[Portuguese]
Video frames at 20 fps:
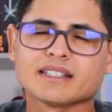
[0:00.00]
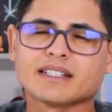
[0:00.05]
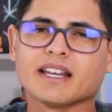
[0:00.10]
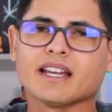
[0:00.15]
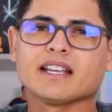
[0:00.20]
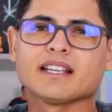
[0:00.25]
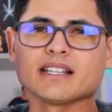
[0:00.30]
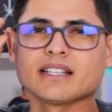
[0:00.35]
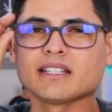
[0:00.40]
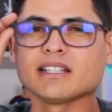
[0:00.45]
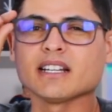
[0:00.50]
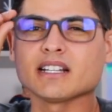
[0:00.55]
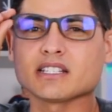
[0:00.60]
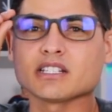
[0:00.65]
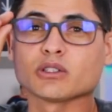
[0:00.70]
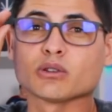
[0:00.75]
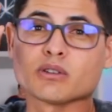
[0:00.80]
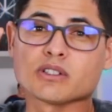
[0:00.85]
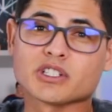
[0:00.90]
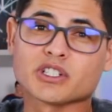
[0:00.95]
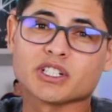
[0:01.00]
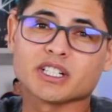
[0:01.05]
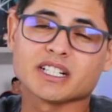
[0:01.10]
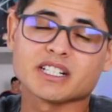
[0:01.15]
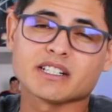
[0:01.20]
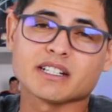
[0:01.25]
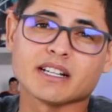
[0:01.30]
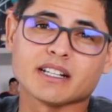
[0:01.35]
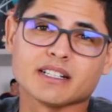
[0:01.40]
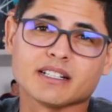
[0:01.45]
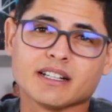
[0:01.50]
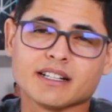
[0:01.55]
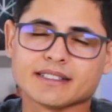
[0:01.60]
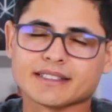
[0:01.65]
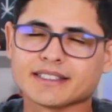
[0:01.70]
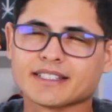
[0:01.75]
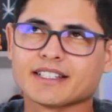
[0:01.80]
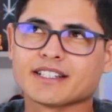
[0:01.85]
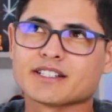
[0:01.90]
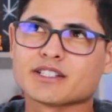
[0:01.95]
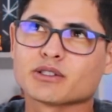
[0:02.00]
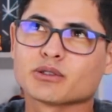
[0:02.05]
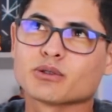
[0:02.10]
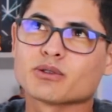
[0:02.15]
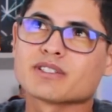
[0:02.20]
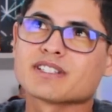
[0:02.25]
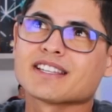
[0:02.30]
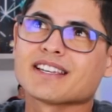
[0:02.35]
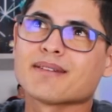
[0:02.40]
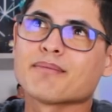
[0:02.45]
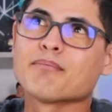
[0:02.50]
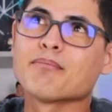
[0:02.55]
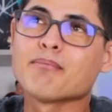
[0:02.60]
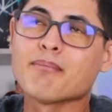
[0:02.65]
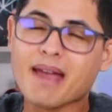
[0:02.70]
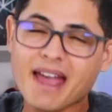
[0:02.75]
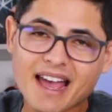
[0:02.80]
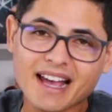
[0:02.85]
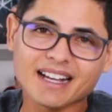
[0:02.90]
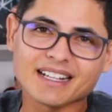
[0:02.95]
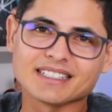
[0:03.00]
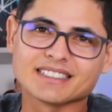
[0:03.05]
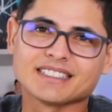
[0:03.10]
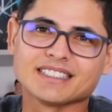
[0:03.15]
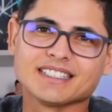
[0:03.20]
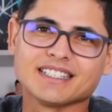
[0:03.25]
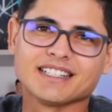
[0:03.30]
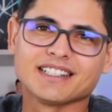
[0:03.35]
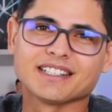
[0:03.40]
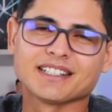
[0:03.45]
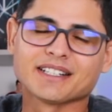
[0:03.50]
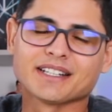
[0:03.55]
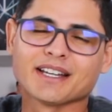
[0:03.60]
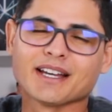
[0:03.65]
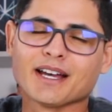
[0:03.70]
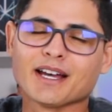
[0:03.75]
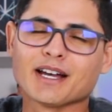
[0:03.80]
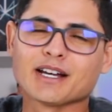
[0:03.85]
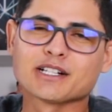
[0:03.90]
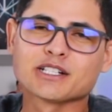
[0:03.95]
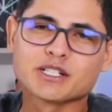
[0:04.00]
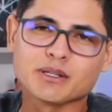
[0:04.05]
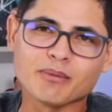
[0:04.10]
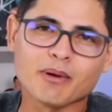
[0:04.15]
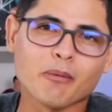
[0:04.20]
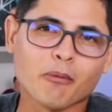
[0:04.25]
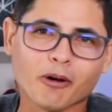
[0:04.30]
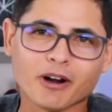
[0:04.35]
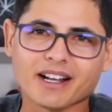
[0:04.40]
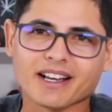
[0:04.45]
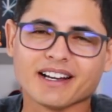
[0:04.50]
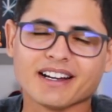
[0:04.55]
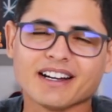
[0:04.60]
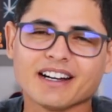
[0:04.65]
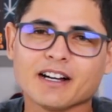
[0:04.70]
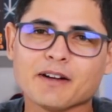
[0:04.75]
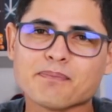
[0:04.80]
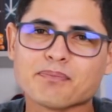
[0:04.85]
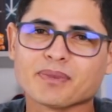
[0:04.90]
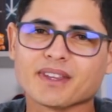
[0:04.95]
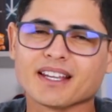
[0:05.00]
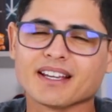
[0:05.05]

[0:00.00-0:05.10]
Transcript: tem 512 GB de é, 512 mega de de memória RAM,